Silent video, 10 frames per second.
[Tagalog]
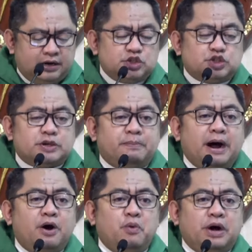sa
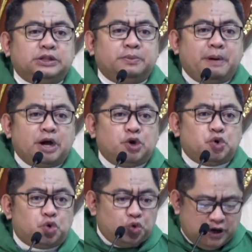bawat
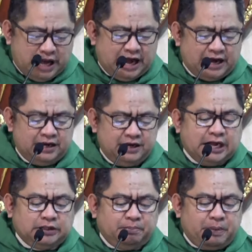pagkukulang
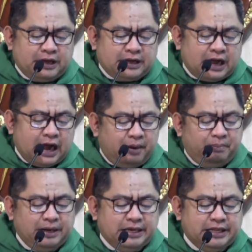at
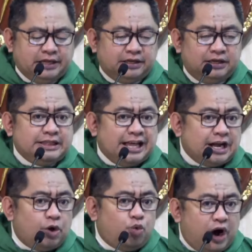pagkakamaling
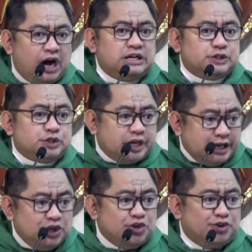nagawa
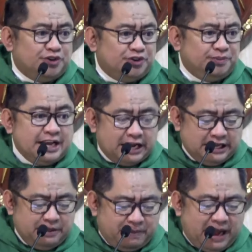sa iyo ng
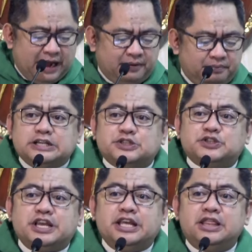iba. As
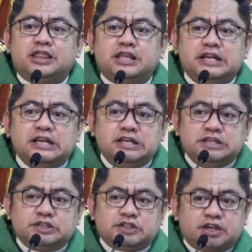Saint
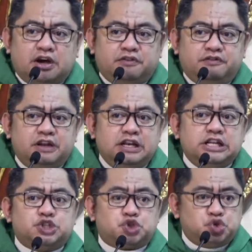Therese of
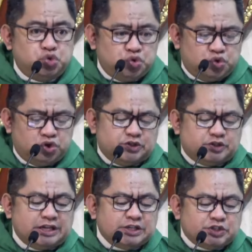Lisieux
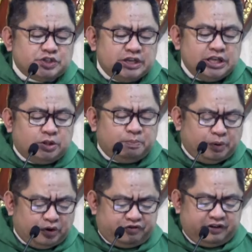says it
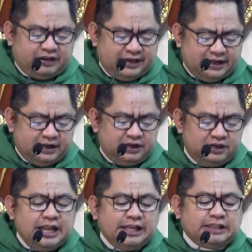perfectly,
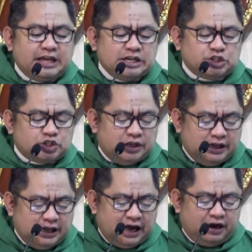let us
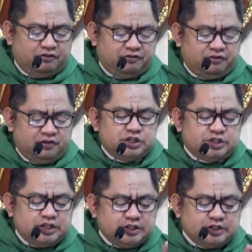love
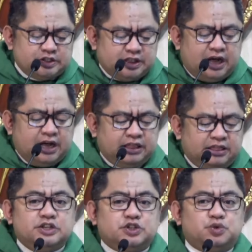since that
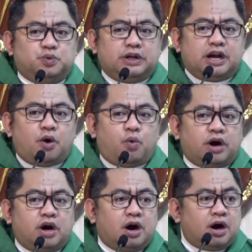is what
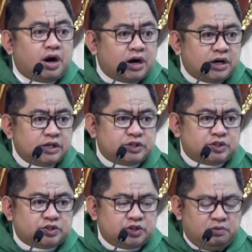our
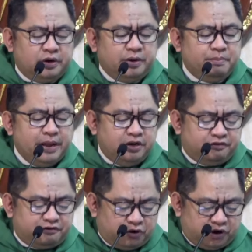hearts were made
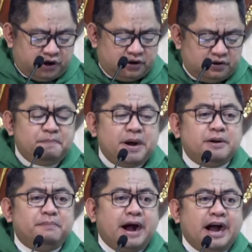for.
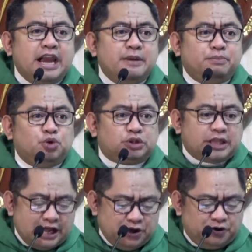Magmahal po
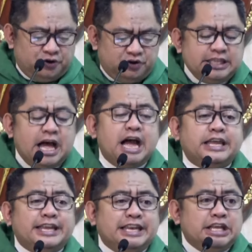tayo
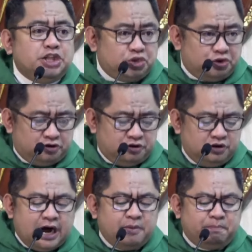dahil ito
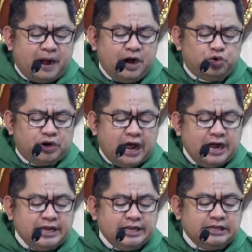ang
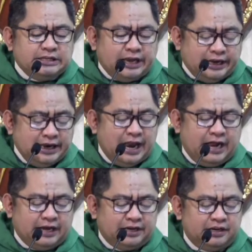pangunahing
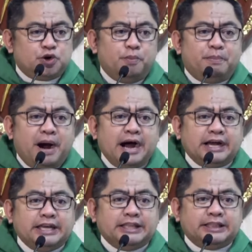dahilan kung
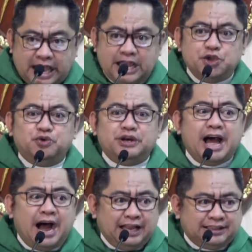bakit tayong
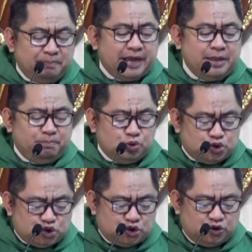lahat may
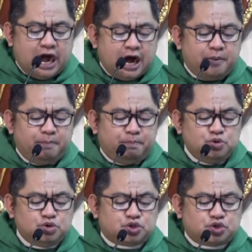puso. Ang
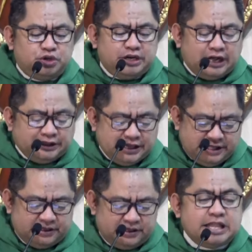puso
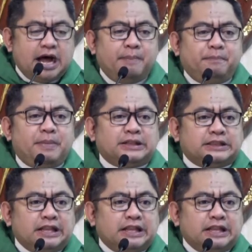natin dapat